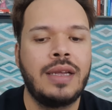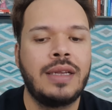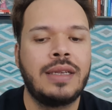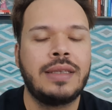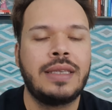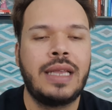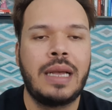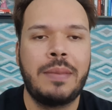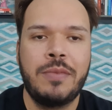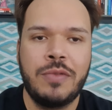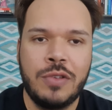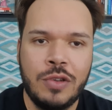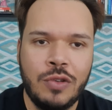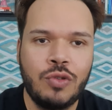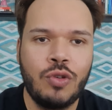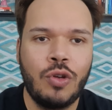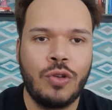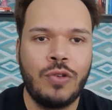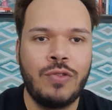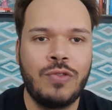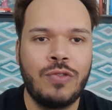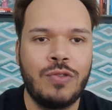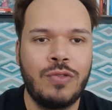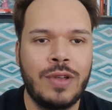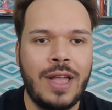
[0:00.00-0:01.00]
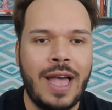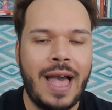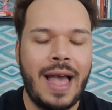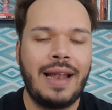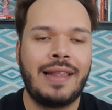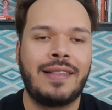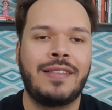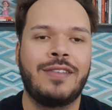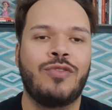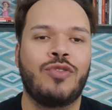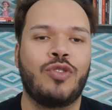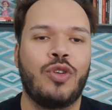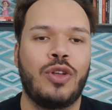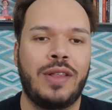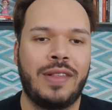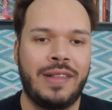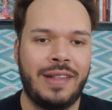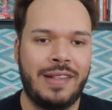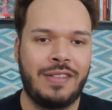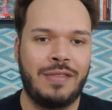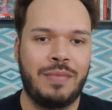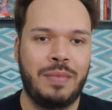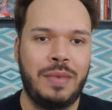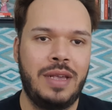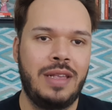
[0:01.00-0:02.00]
estamos em todos os lugares, em todas
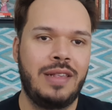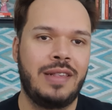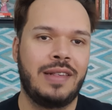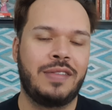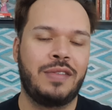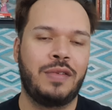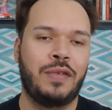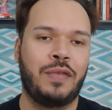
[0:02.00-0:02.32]
as mídias.